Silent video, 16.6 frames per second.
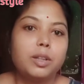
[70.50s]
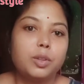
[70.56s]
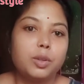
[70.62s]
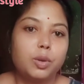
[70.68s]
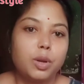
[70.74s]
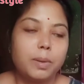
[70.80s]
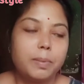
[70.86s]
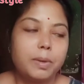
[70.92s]

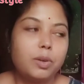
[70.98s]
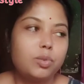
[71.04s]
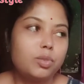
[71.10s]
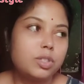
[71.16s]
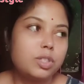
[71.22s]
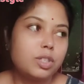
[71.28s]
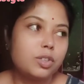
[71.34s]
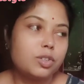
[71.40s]
तो अभी
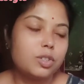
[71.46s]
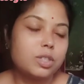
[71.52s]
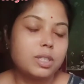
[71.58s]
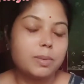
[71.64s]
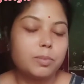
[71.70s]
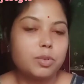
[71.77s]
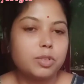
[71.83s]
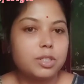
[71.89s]
कुछ दिनों
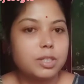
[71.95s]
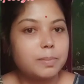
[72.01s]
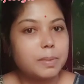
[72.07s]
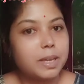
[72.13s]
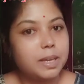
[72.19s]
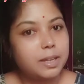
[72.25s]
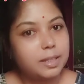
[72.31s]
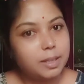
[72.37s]
से मौसम
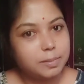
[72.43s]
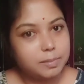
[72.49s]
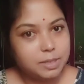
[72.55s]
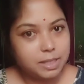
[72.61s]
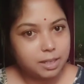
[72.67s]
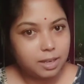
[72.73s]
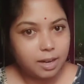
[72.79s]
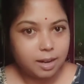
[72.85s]
एकदम
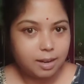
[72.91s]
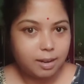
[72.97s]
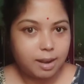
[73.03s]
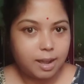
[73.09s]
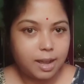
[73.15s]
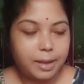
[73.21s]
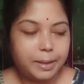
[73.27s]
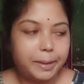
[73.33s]
से
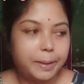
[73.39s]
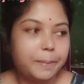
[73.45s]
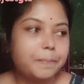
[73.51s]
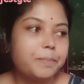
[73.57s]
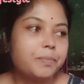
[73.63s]
ठंडा है